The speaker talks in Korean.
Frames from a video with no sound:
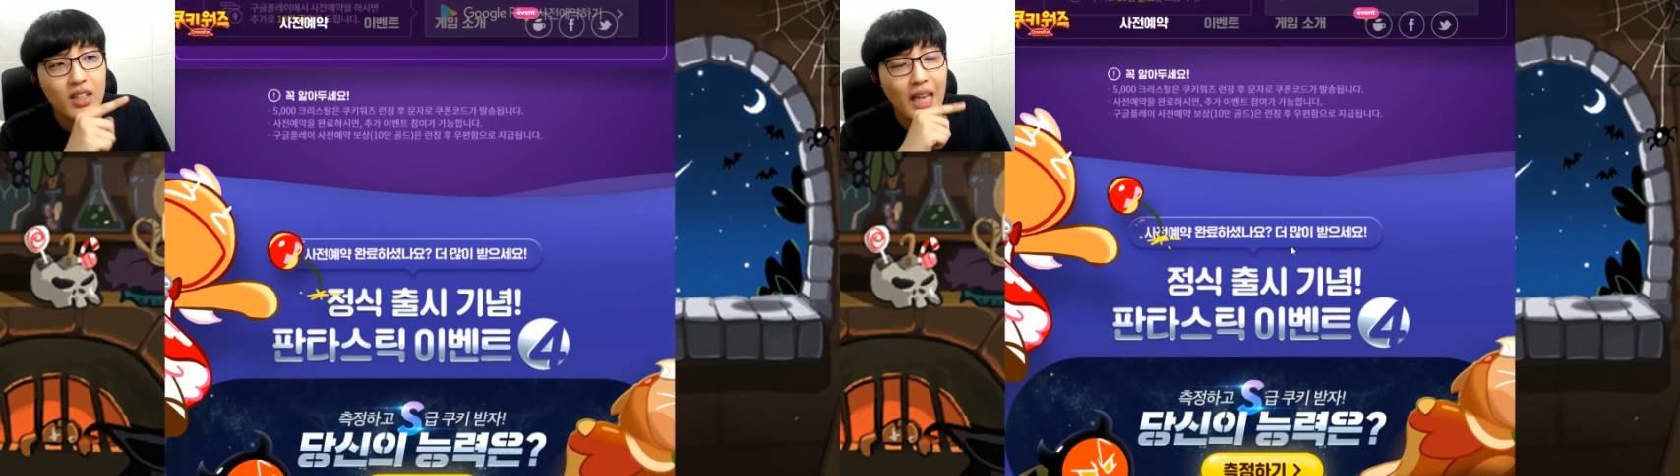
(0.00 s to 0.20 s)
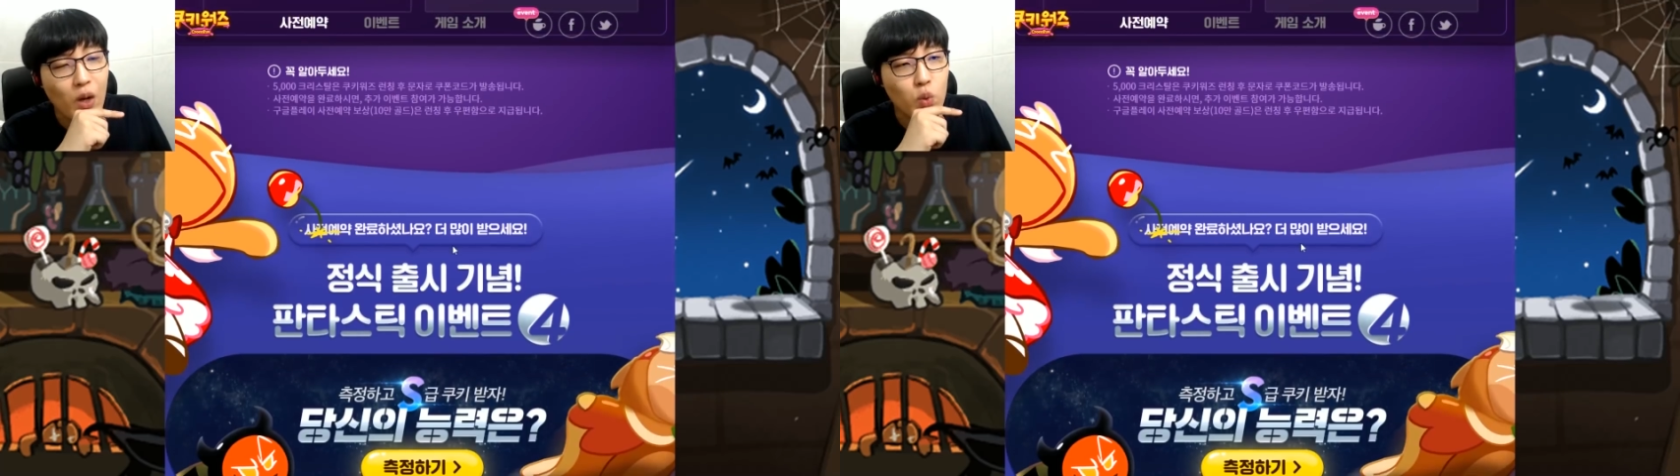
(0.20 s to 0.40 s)

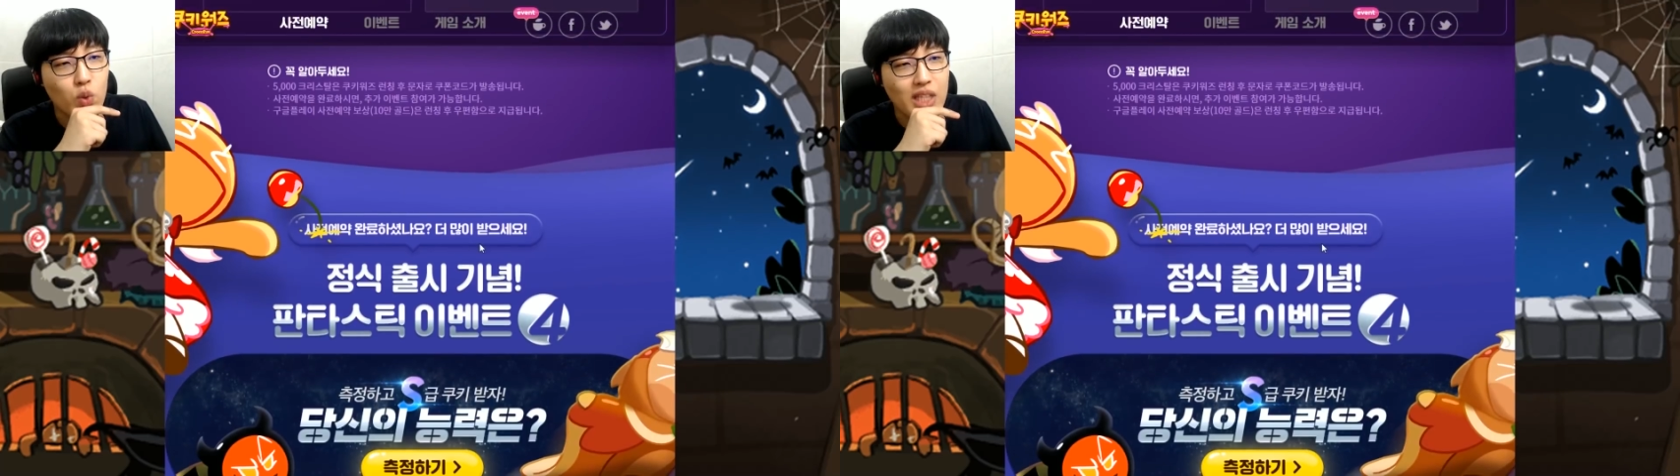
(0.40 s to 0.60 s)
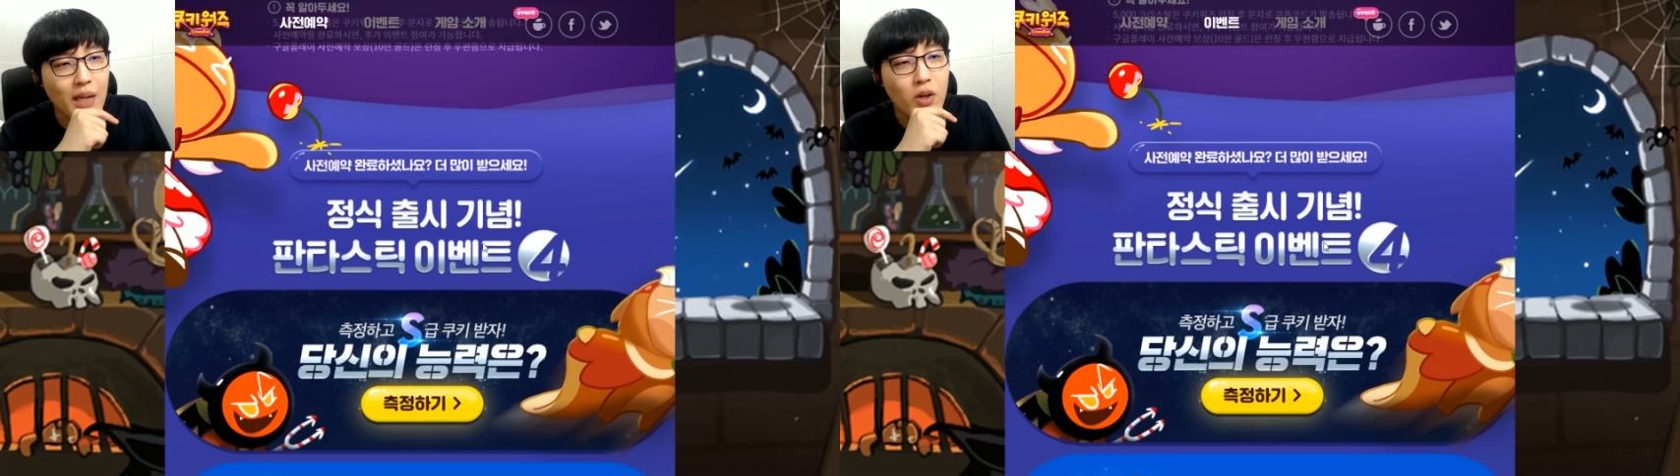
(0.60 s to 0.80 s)
따로 또
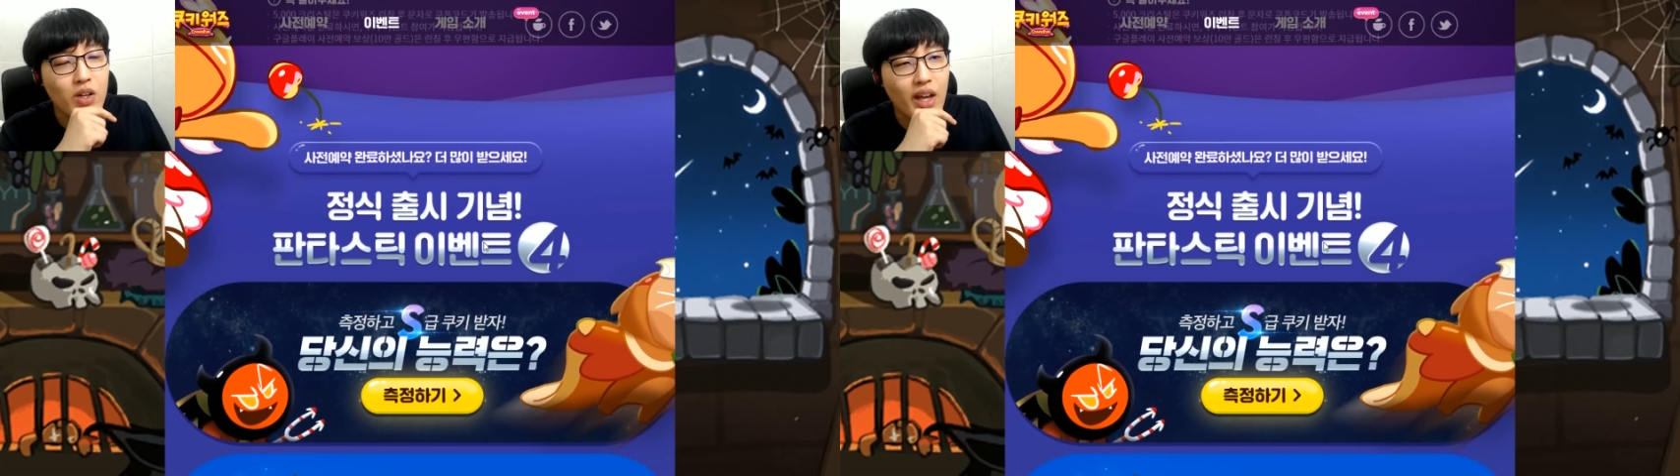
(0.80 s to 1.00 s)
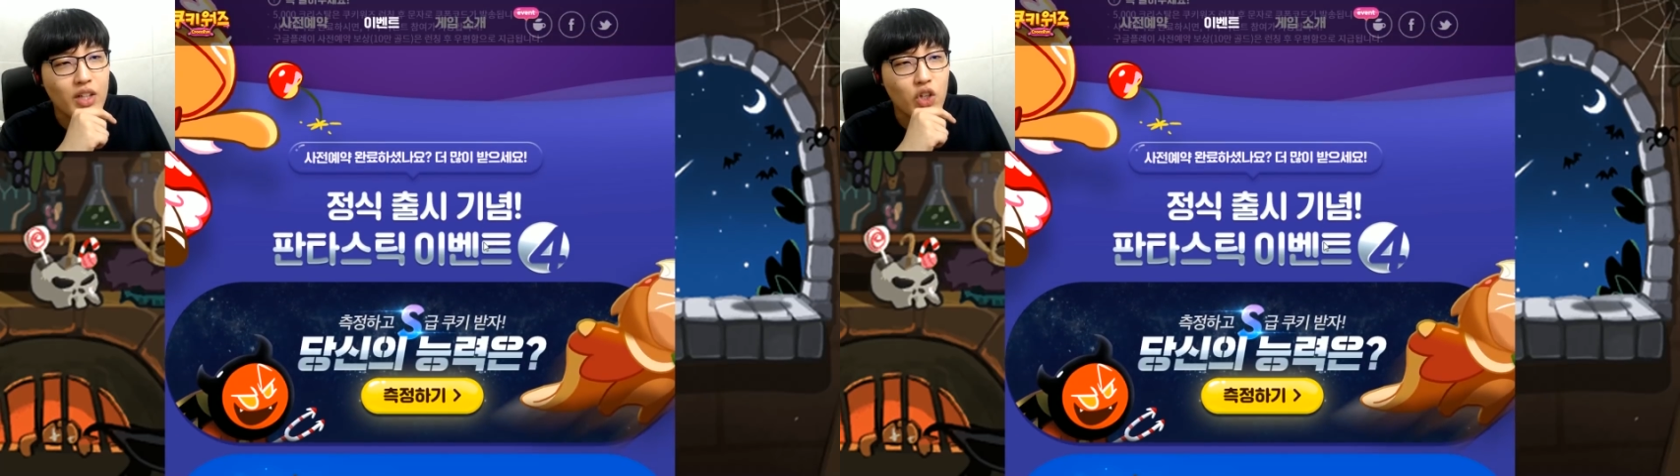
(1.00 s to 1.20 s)
참여를
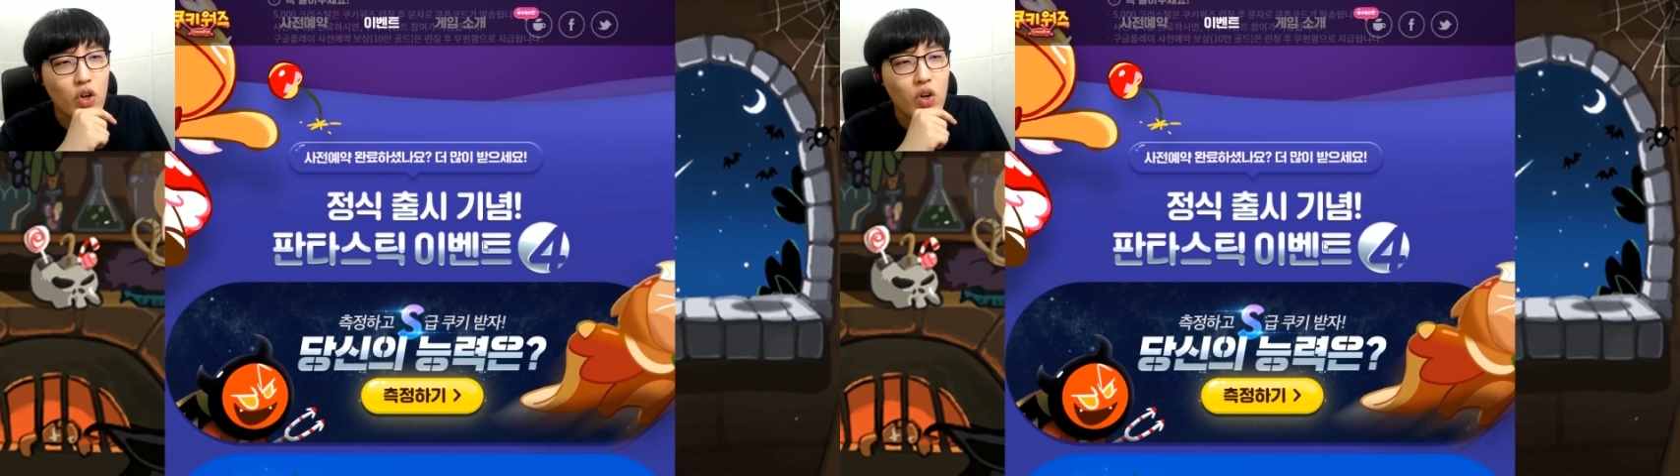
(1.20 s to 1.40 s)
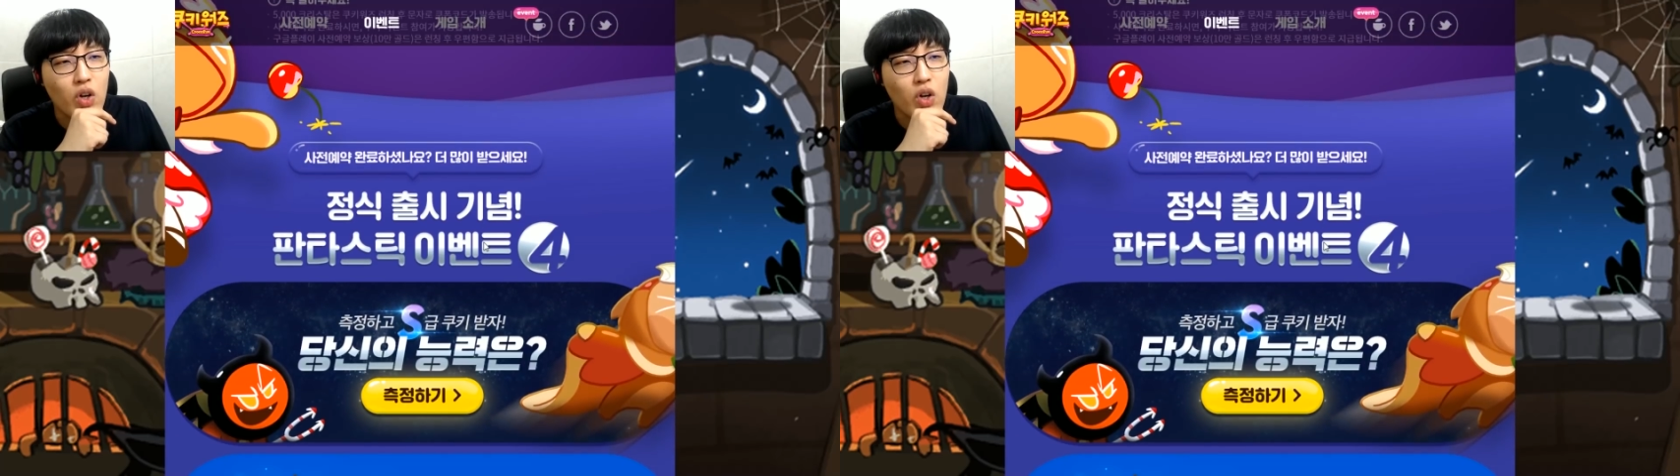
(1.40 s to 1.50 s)
해야죠